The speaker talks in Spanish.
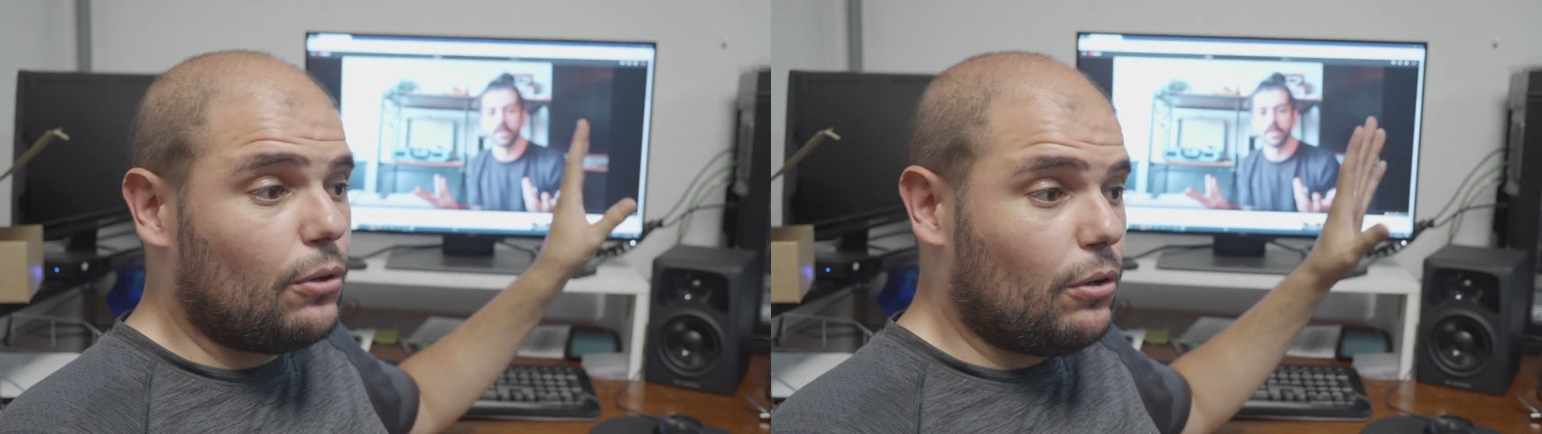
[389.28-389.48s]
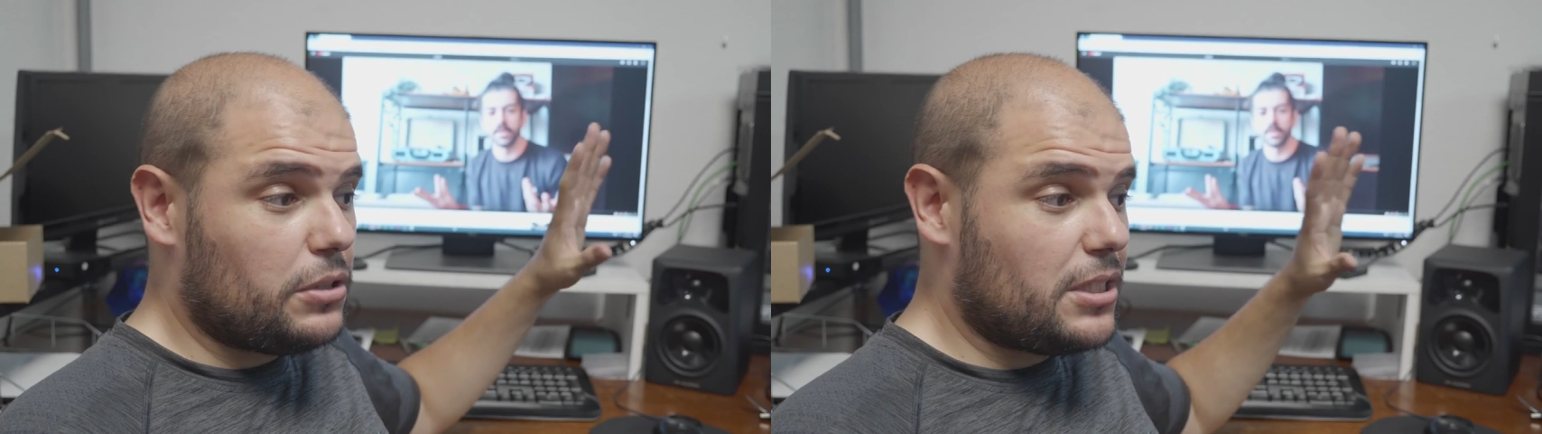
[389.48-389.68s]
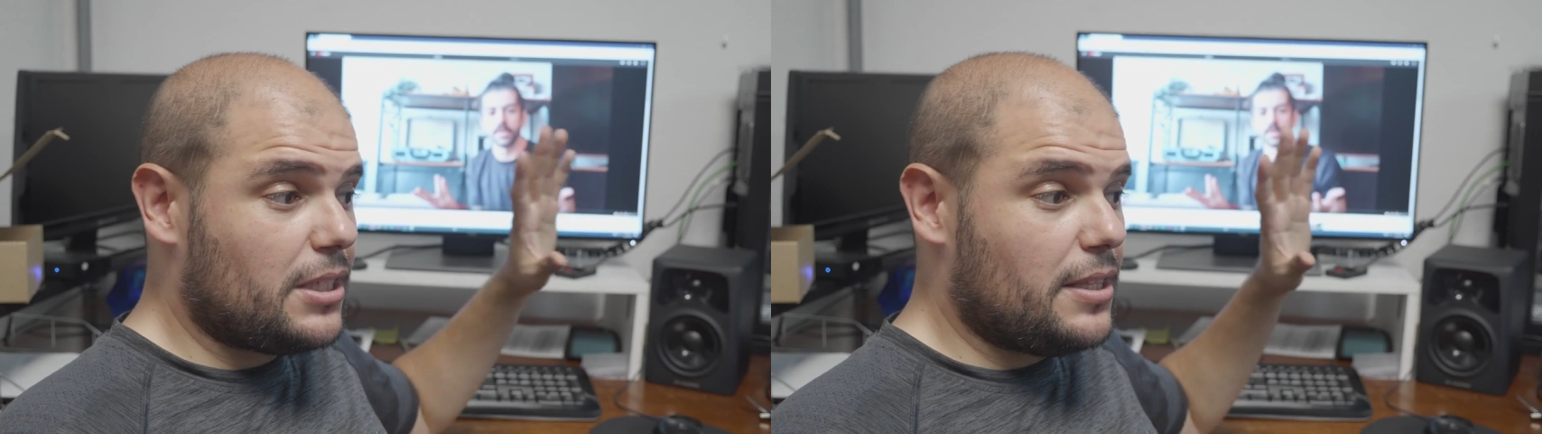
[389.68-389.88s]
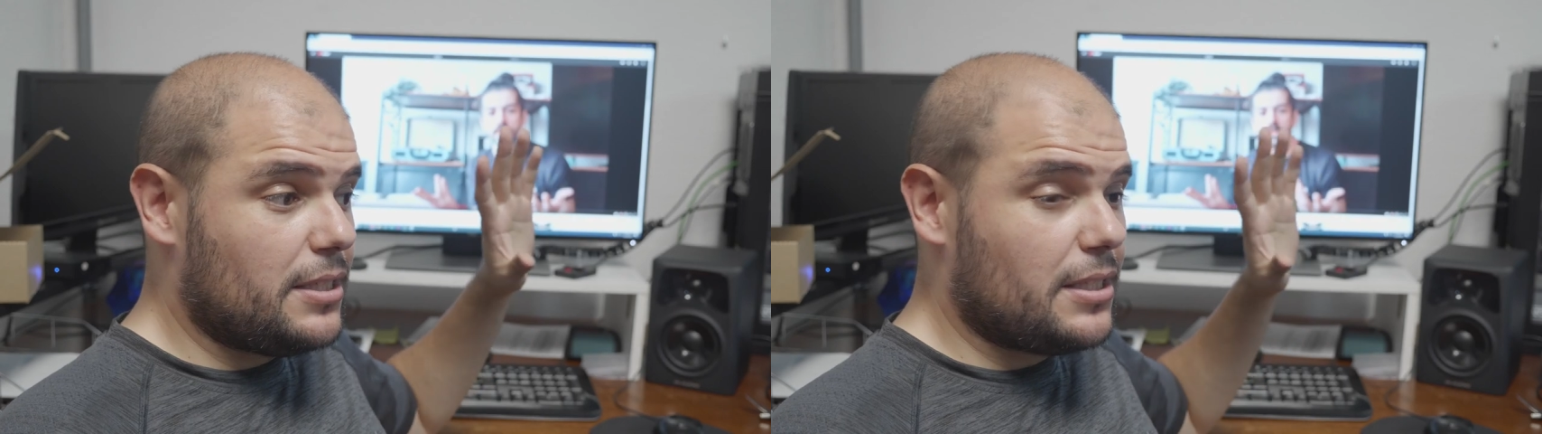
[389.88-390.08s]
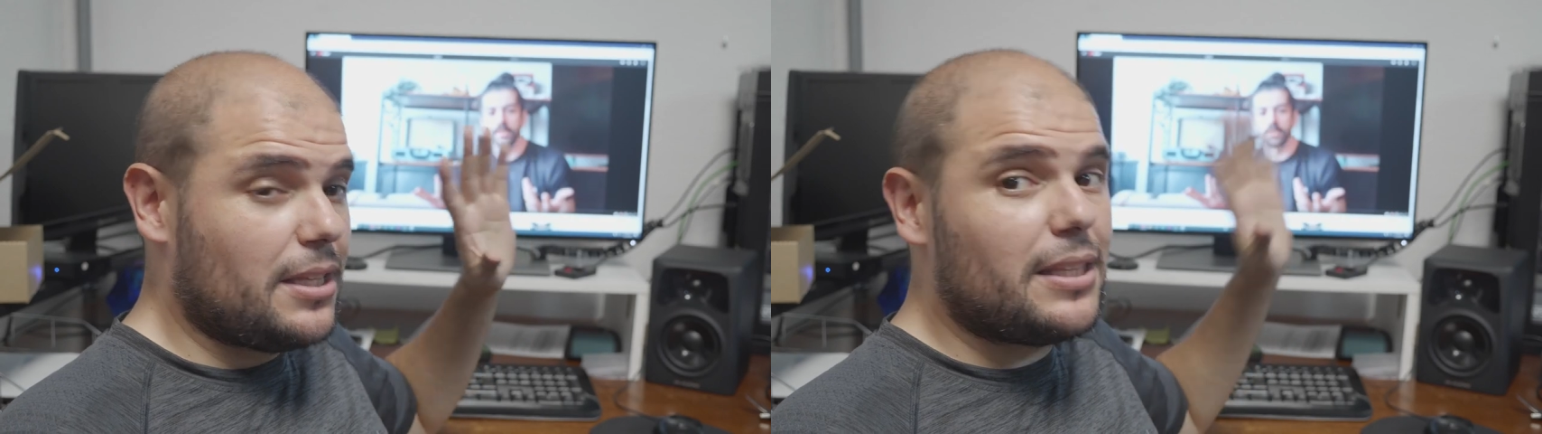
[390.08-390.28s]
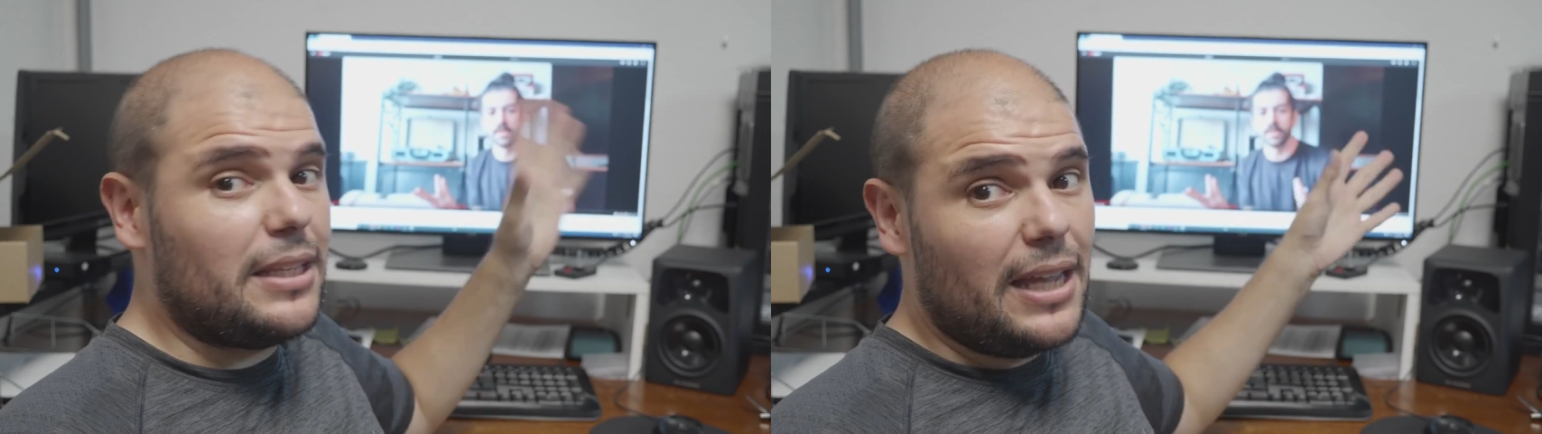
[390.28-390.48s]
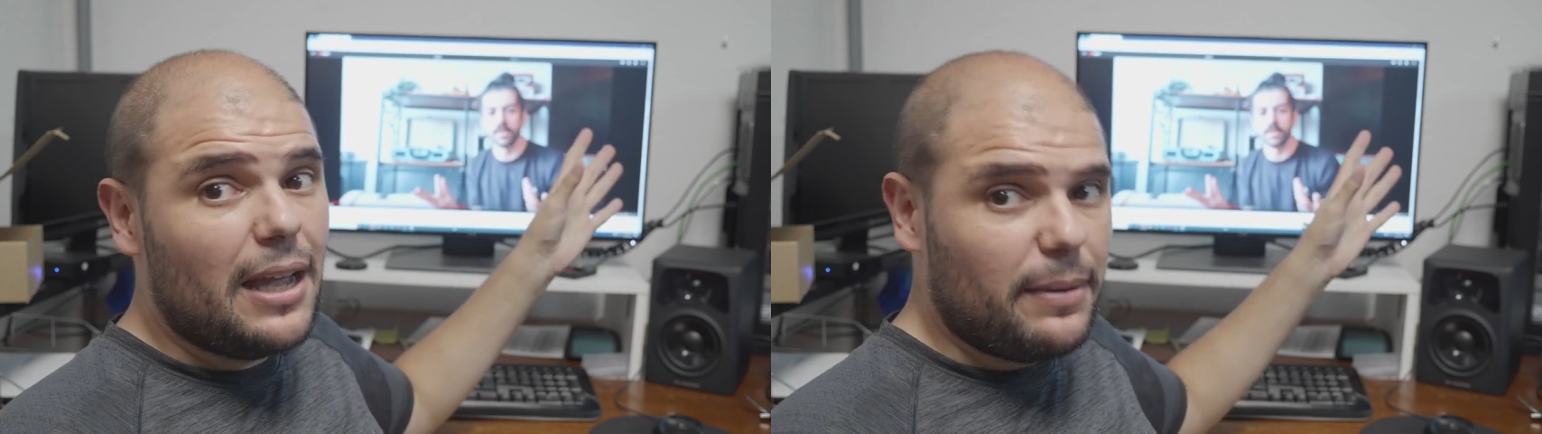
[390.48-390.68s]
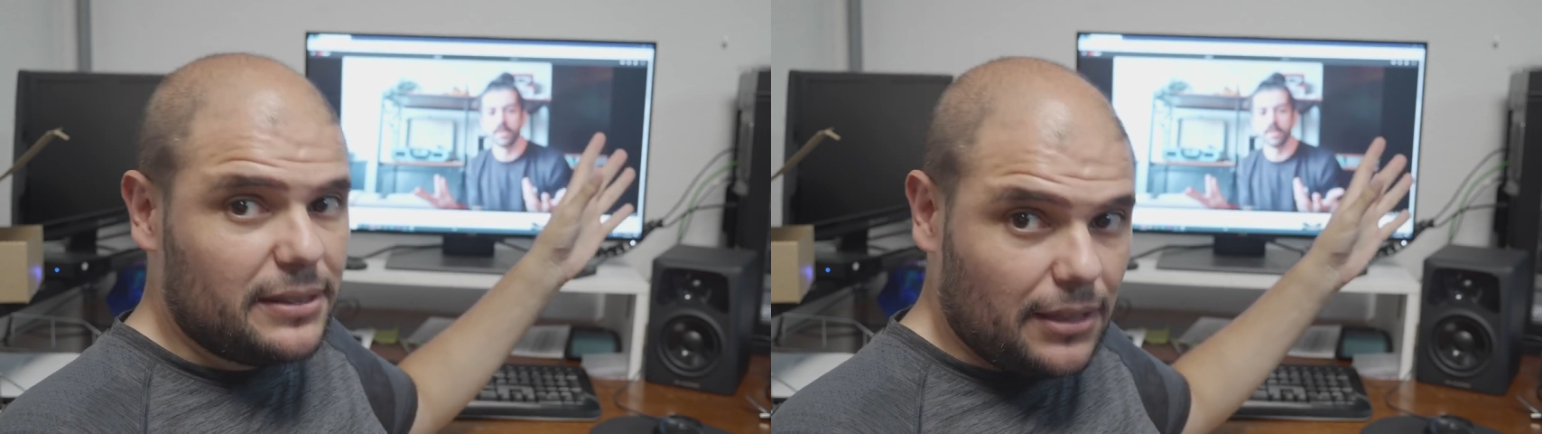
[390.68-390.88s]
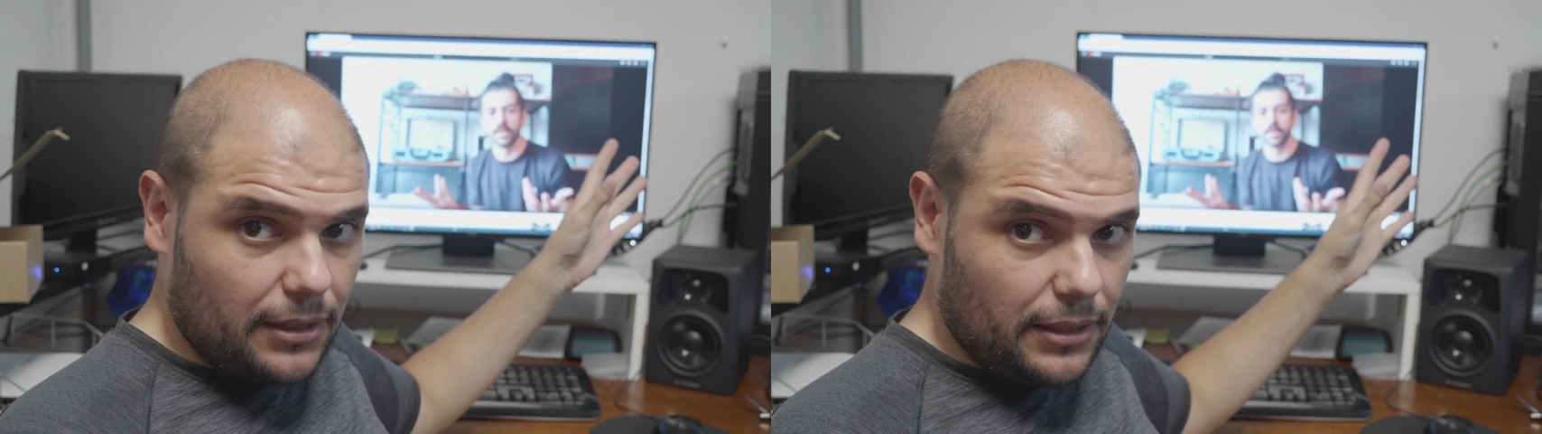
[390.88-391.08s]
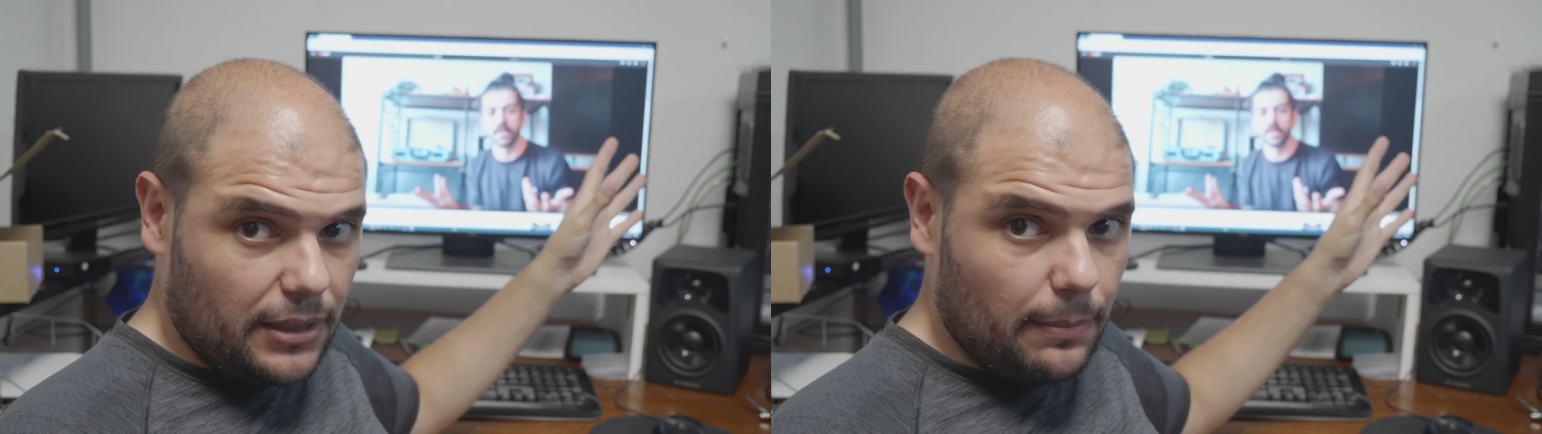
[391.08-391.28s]
con cosas que hiciste hace ya
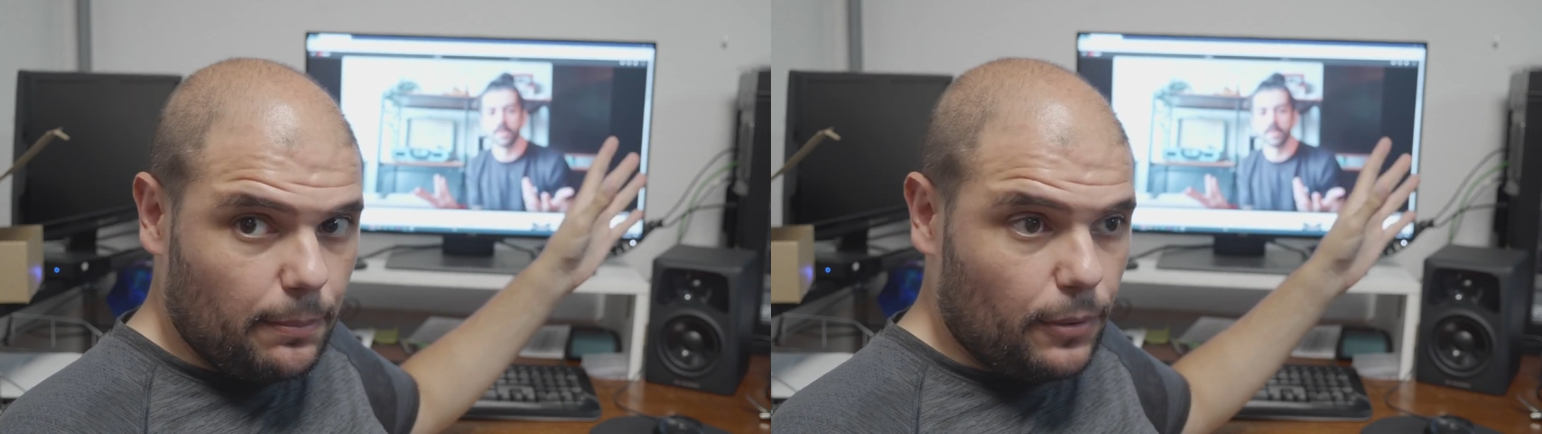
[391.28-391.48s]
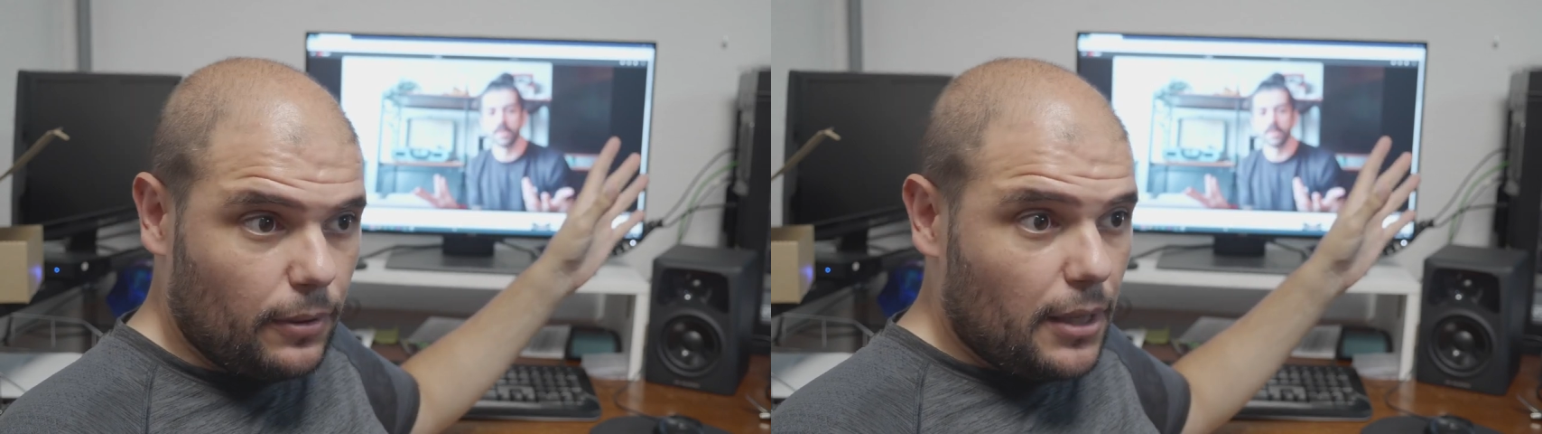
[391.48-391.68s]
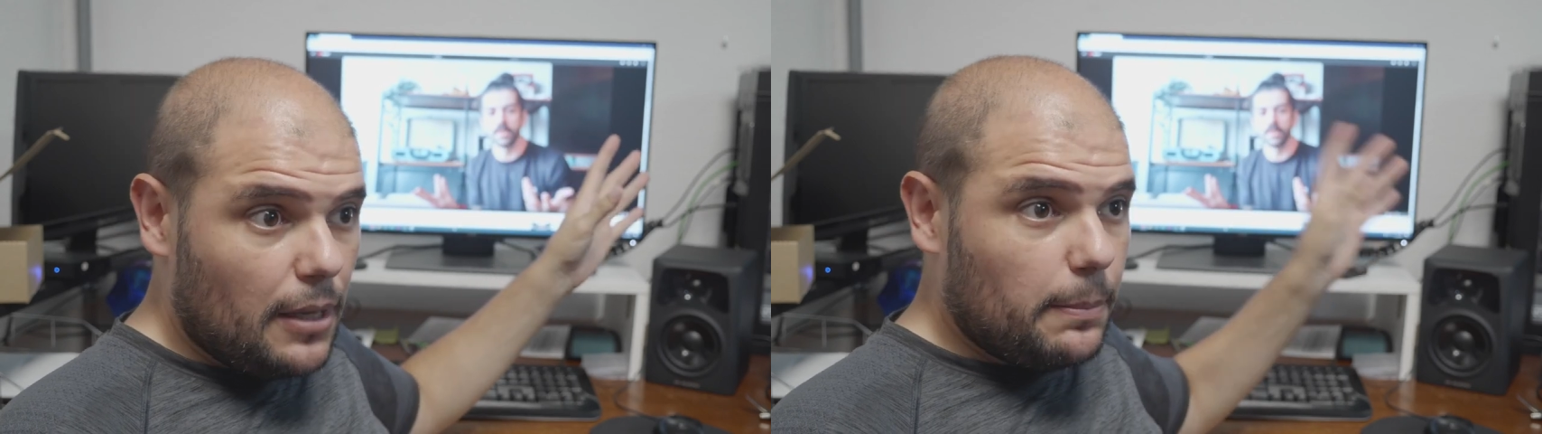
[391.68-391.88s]
bastante tiempo.